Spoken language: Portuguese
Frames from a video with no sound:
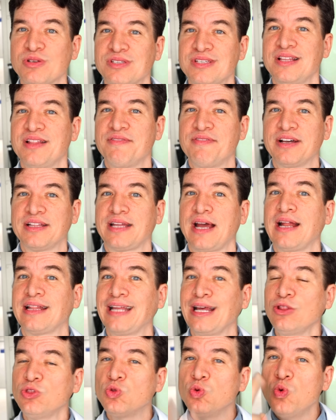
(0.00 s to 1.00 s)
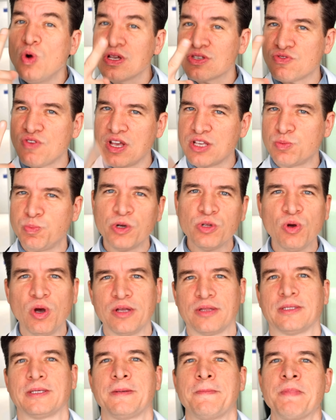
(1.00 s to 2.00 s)
se levantar até duas vezes por
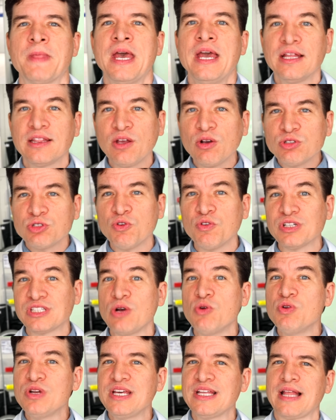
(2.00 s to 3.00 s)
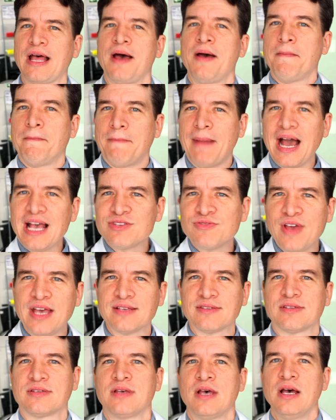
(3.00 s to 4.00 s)
noite. Então, se você urina mais
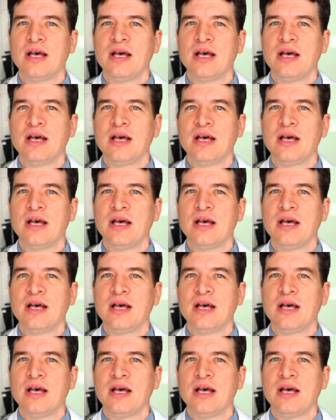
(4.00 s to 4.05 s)
vezes,